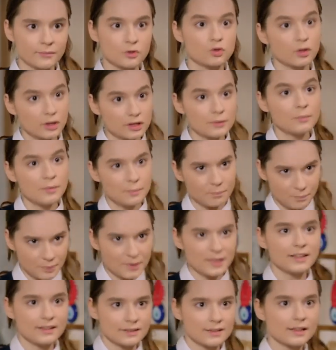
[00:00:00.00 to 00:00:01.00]
Söyledim bir,
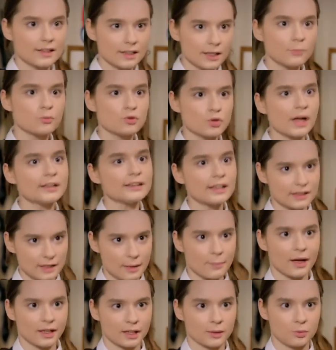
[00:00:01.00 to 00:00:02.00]
bir iki dakika müsaade et
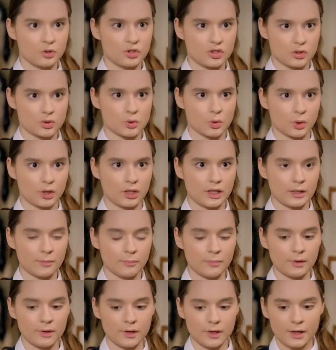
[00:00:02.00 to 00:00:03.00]
de ben de bir şey
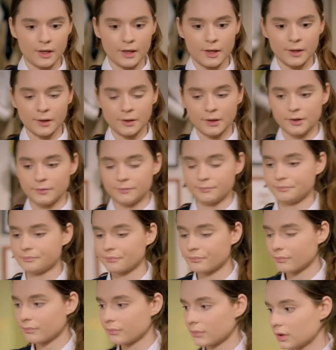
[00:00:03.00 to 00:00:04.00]
söyleyeyim.
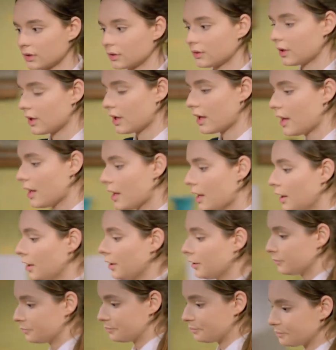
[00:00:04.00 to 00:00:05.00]
Söyle yavrum.
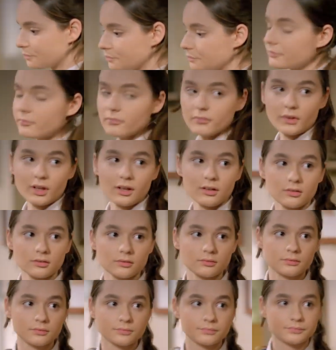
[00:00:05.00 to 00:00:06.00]
Söyle
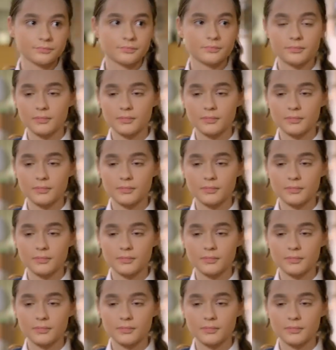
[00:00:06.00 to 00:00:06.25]
çocuğum.